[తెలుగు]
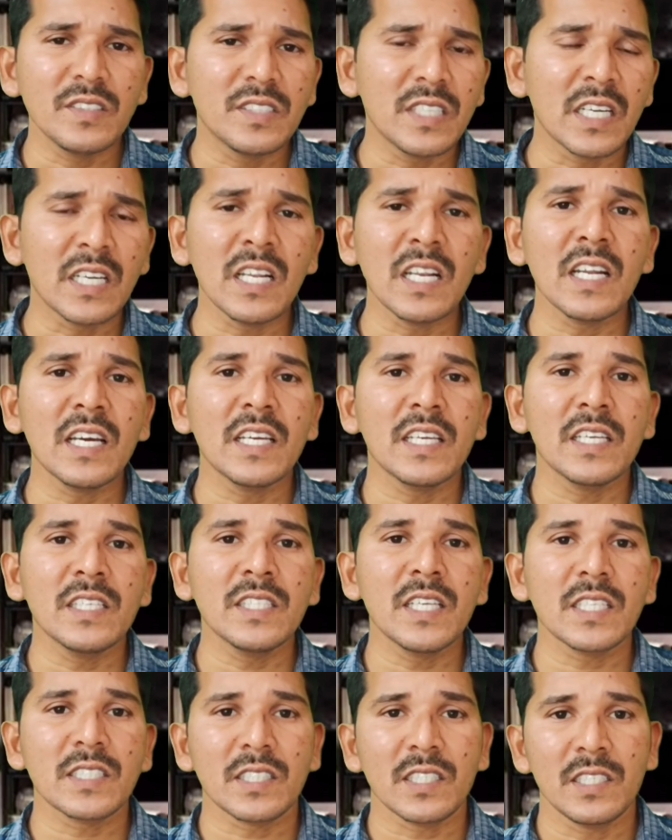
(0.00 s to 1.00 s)
జనరల్గా ఏం
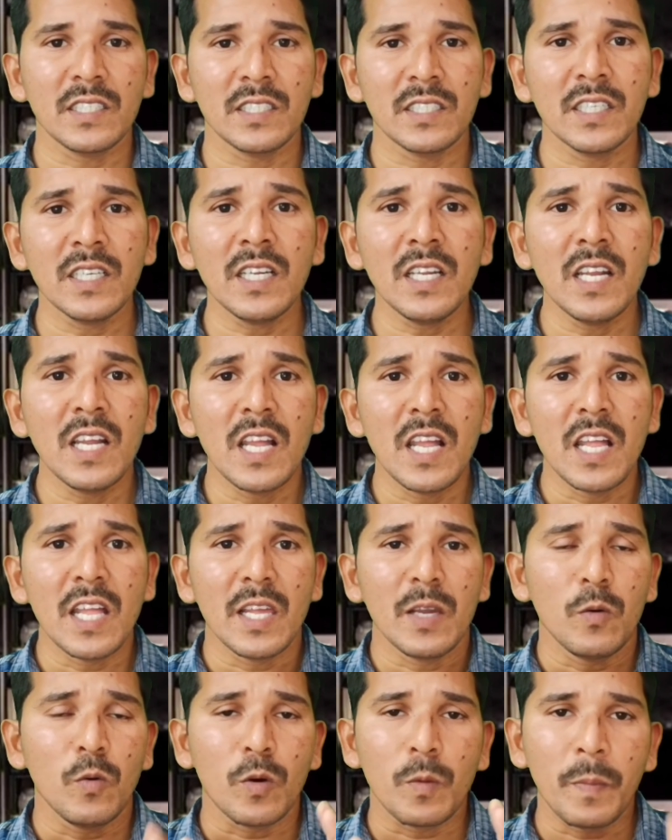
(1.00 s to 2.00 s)
చేస్తారంటే
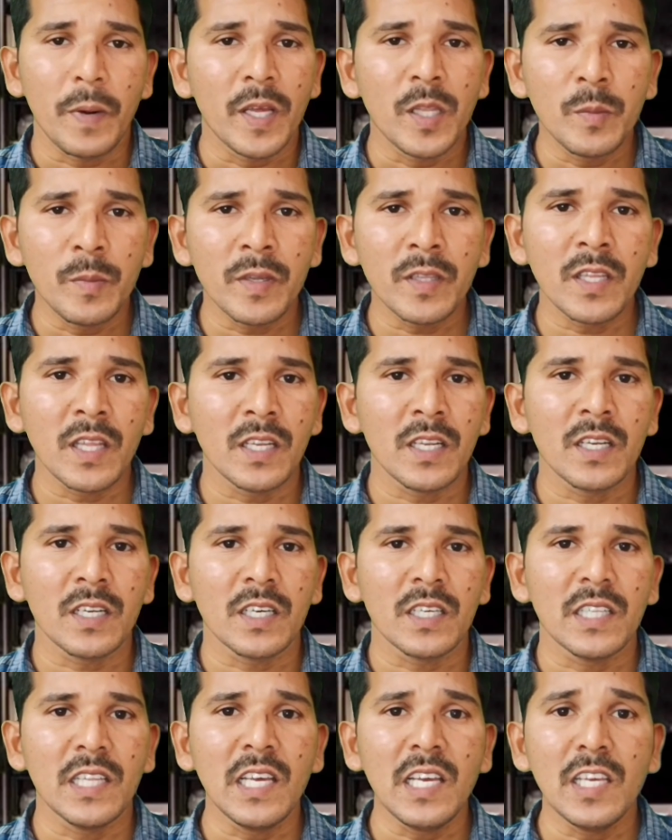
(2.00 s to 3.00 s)
ఒక పది మంది అన్నాను
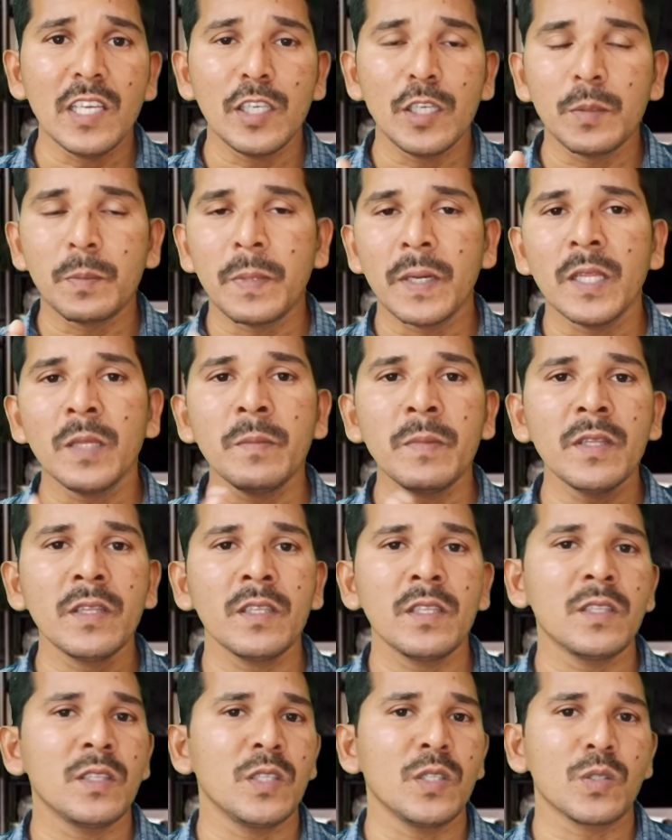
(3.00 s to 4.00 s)
కదా ఈ పది
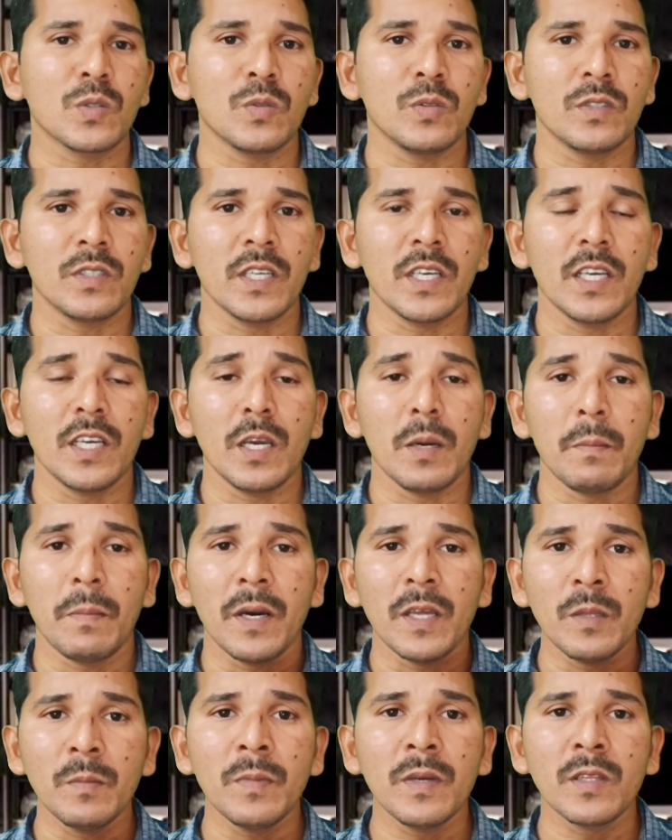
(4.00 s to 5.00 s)
మందిని తీసుకుంటే
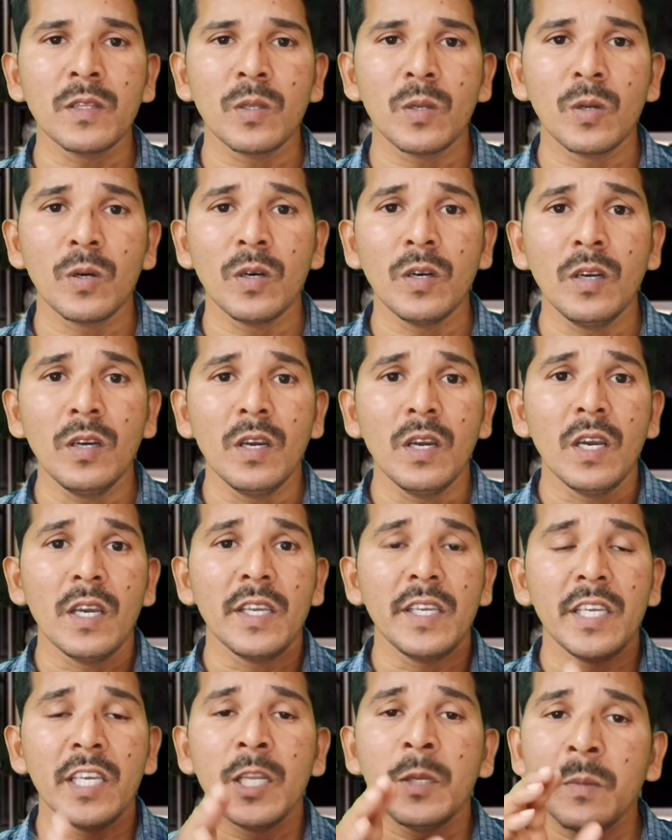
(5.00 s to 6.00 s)
పది మందిలో
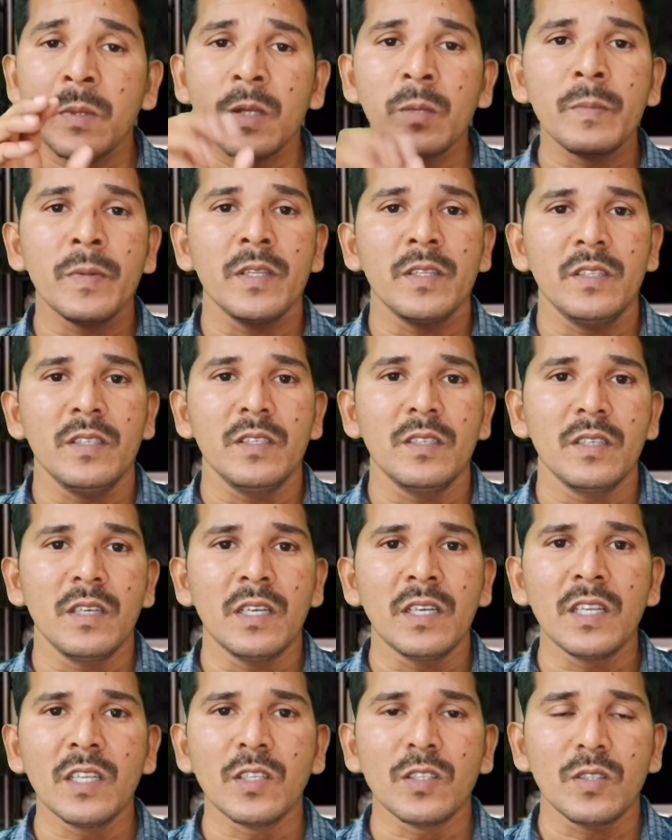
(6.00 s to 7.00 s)
ఎనిమిది మంది
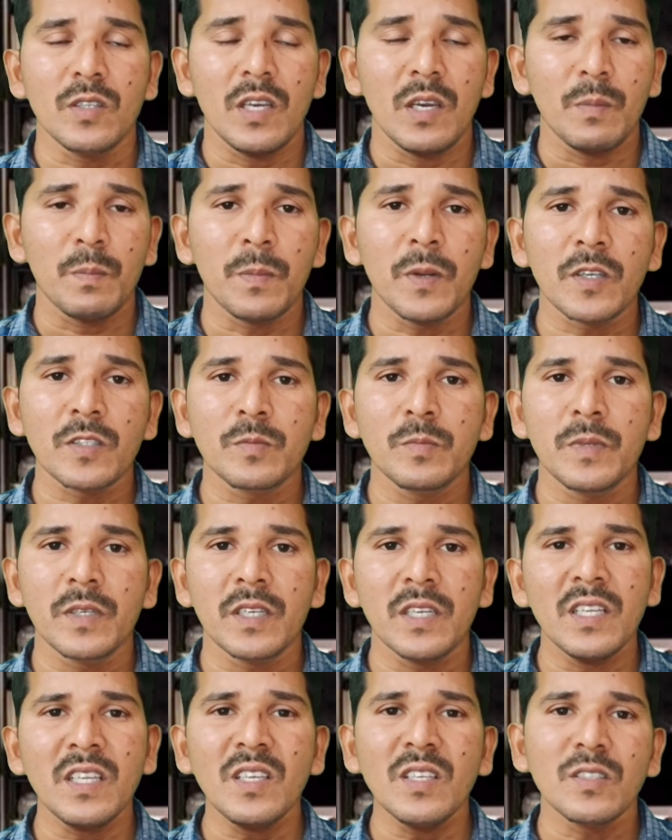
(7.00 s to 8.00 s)
అంటే
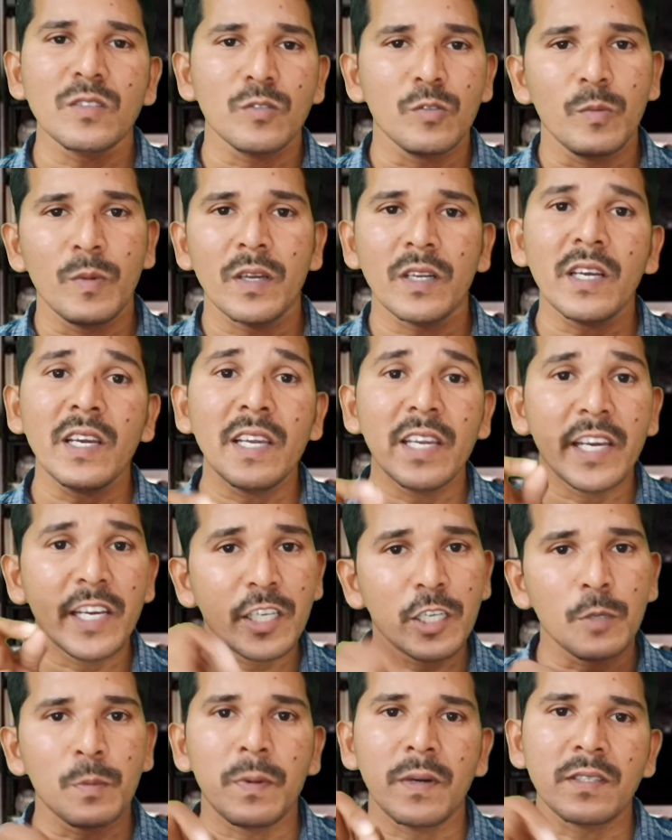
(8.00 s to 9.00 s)
అప్రాక్సిమేట్లీ సుమారుగా
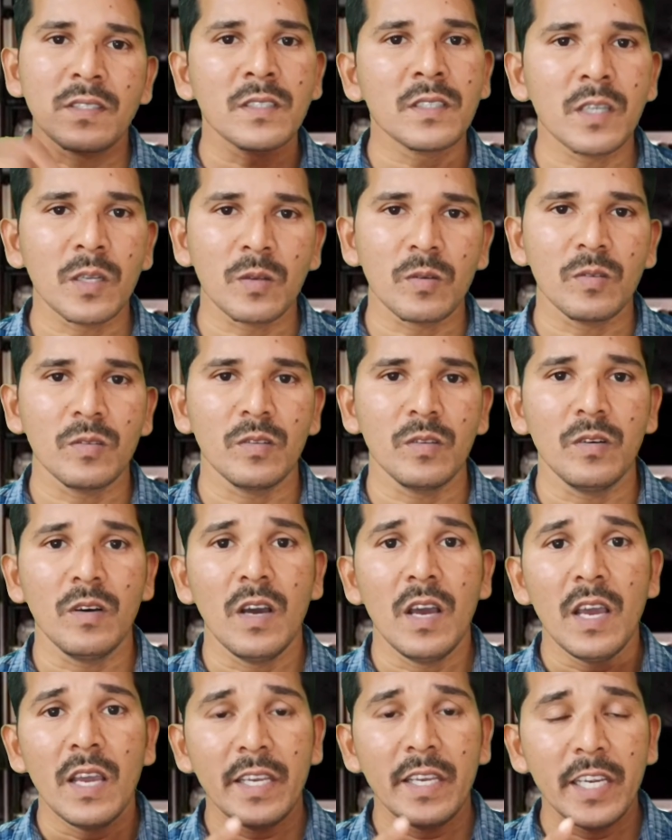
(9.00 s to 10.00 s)
ఎయిటీ పర్సెంట్ అనుకుందాం
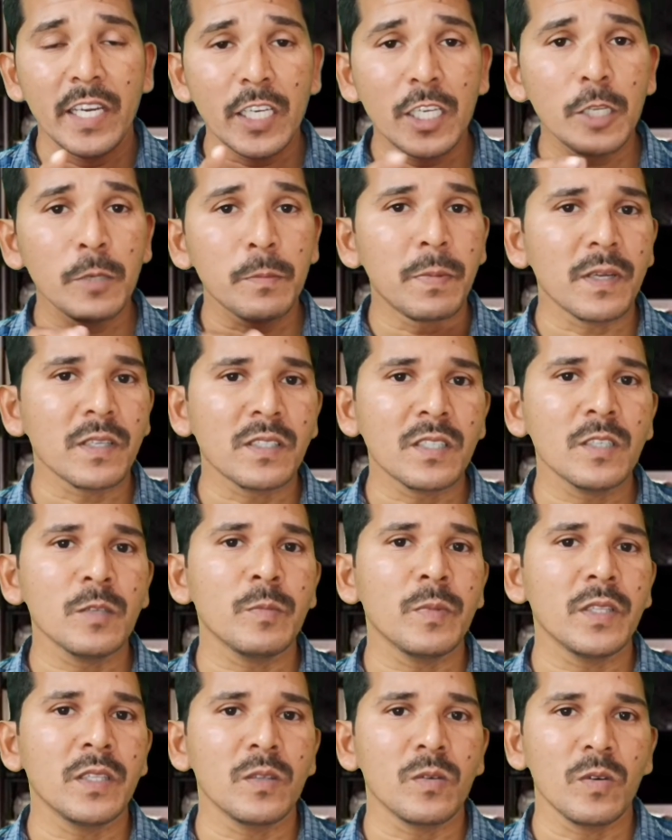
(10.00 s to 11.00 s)
ఎయిటీ పర్సెంట్
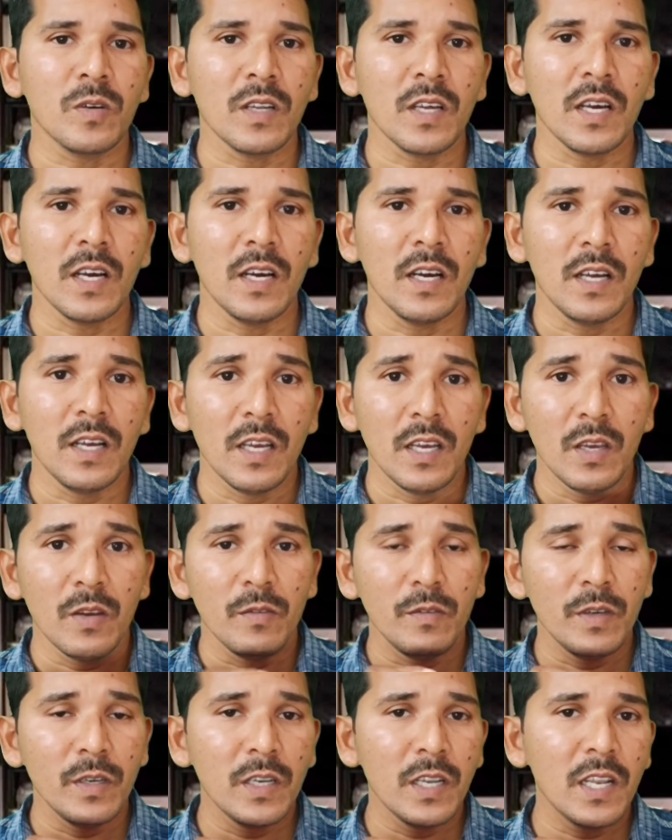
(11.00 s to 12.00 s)
మంది కూడా
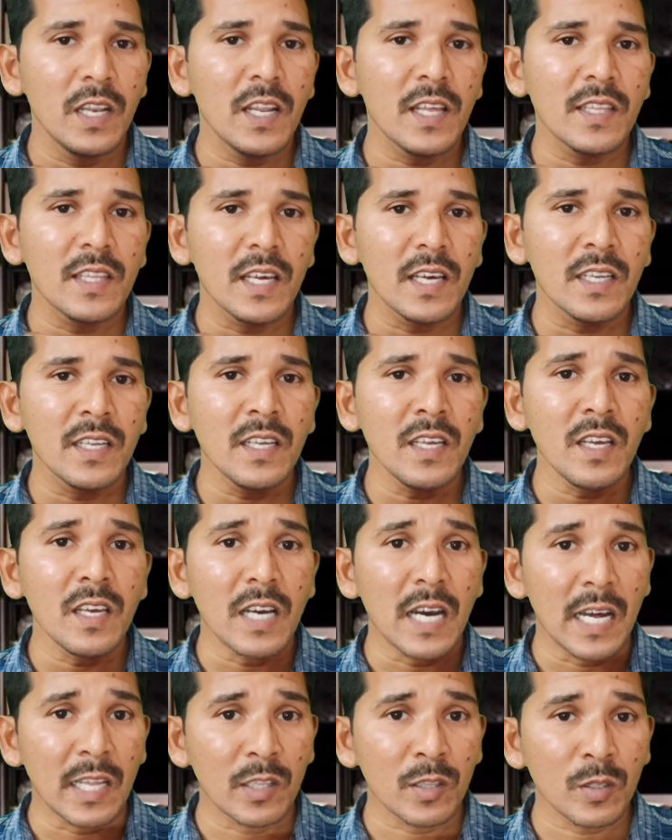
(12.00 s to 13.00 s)
వీళ్ళు వెళ్ళే దారి
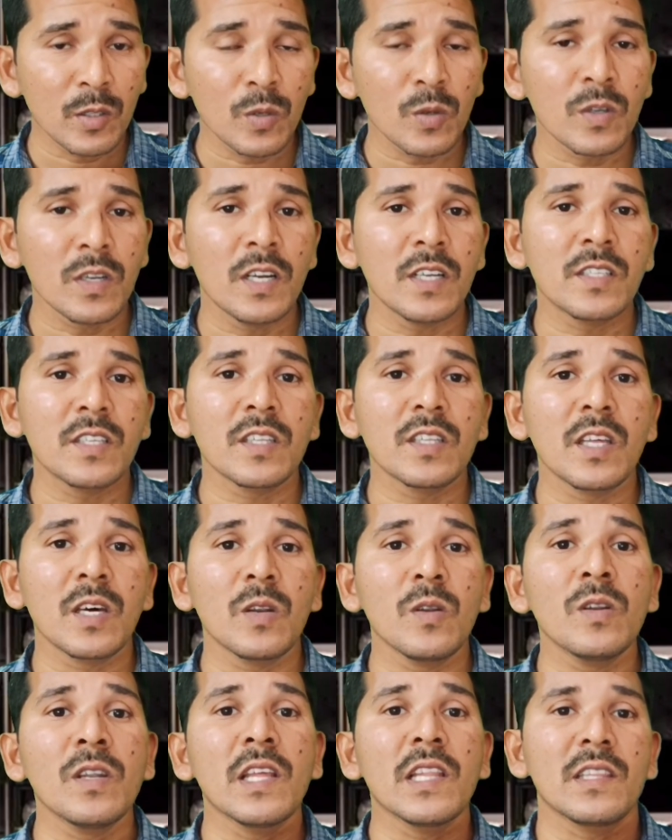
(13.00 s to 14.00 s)
అందరూ నడిచే
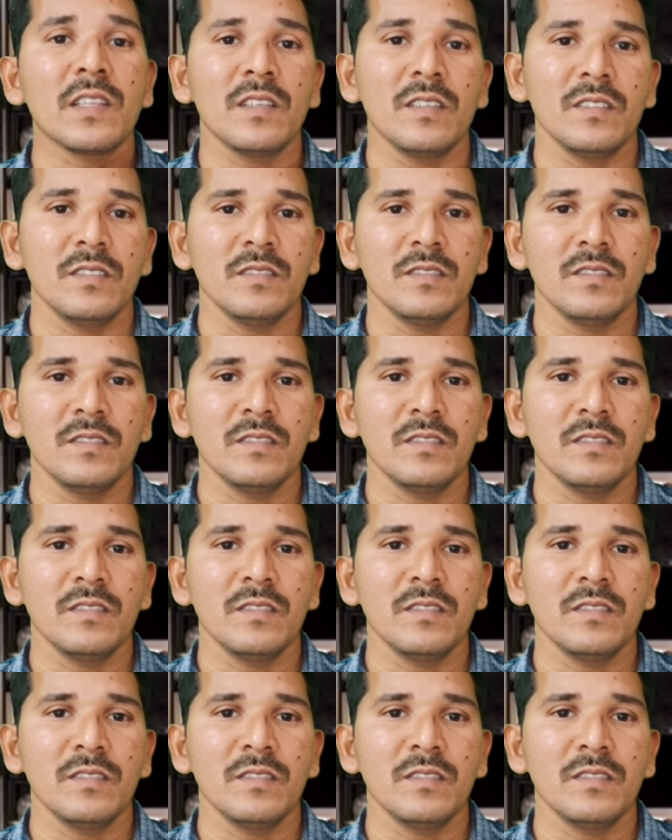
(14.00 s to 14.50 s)
దారిలో వెళ్తారు